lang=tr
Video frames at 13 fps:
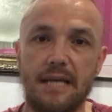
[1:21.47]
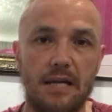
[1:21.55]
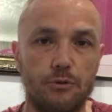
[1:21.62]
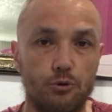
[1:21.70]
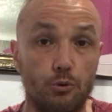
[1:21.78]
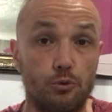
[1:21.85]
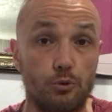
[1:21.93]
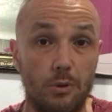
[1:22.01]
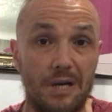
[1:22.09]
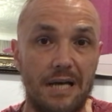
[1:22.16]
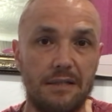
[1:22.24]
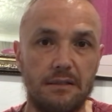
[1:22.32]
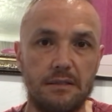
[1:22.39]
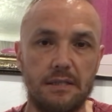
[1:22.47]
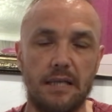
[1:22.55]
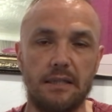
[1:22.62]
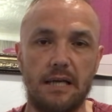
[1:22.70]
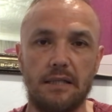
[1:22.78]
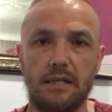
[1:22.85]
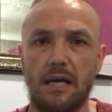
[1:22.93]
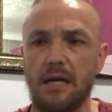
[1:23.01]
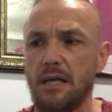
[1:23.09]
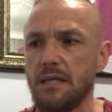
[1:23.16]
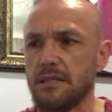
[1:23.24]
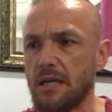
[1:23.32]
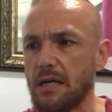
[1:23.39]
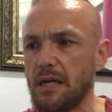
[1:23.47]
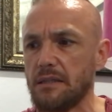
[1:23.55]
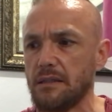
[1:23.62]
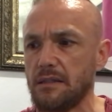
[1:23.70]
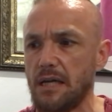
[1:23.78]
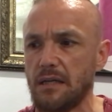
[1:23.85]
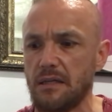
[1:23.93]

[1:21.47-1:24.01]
Yani çok zorlandığınız anlarda sakatlıklar,